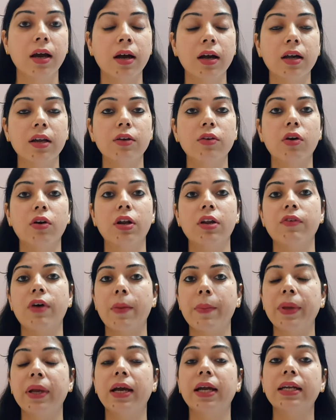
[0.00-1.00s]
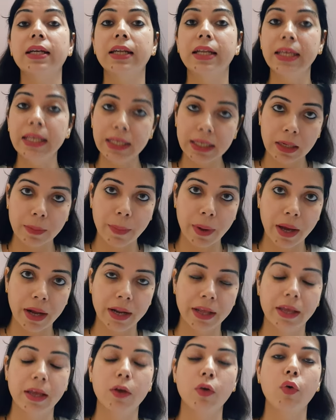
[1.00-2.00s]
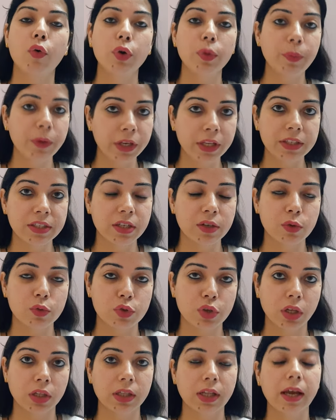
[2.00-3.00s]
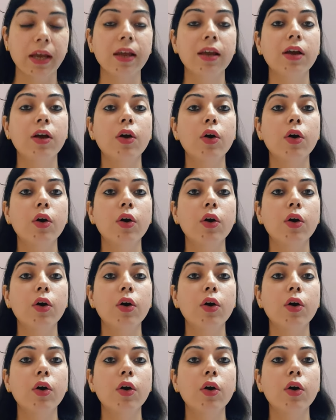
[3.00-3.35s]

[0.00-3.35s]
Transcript: अगर डॉक्टर वहाँ पे कट नहीं कर पा रहे हैं कोई भी रीज़न हो सकता है